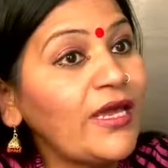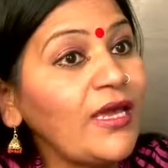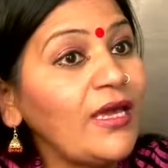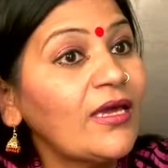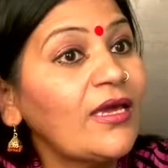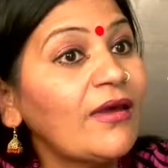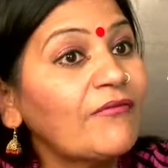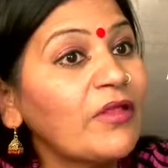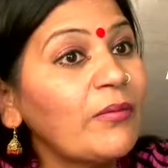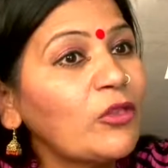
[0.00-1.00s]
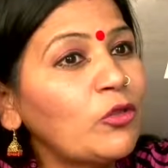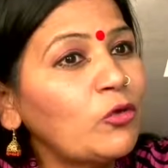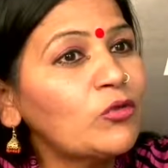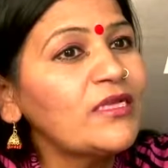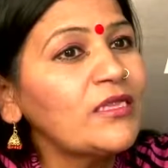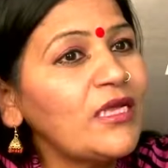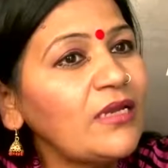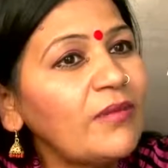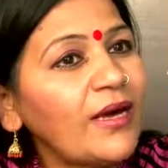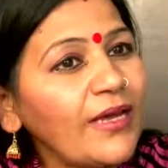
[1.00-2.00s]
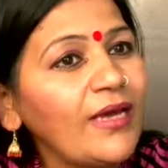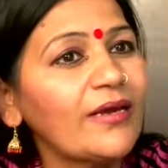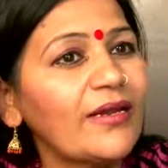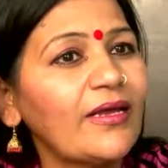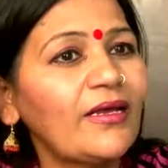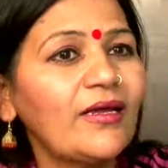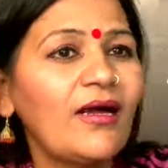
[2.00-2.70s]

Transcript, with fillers: रहे कि हफ्ते में दो से तीन बार ही करें